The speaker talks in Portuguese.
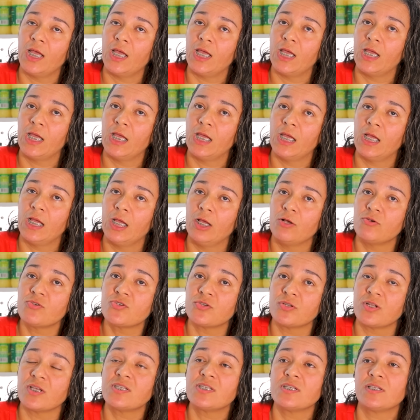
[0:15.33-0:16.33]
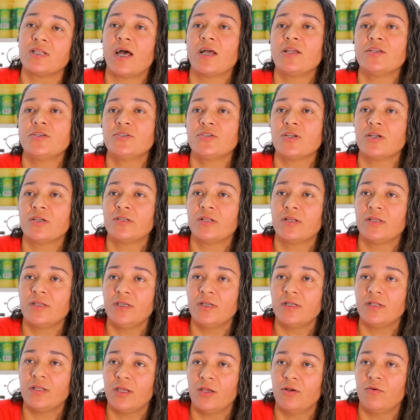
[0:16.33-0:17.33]
é, eu sou da cidade de
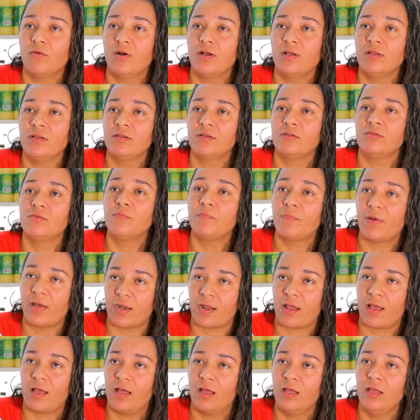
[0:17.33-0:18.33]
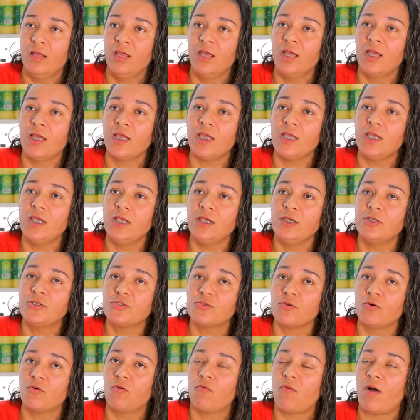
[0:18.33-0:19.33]
Ananindeua, no Pará, e
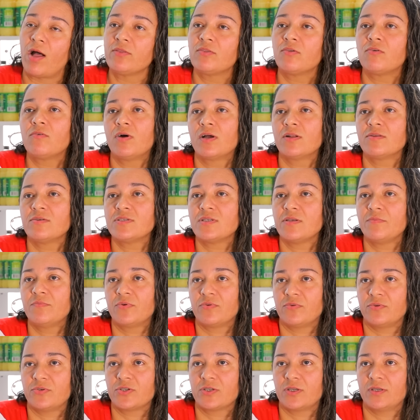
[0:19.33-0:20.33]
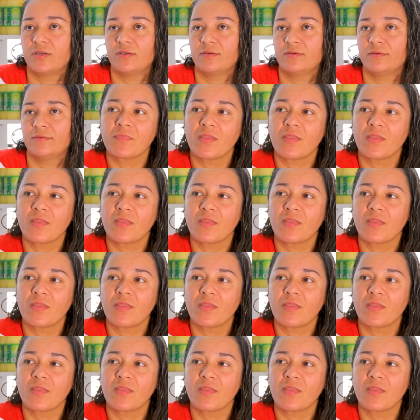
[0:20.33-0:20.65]
estou quatro anos em Brusque.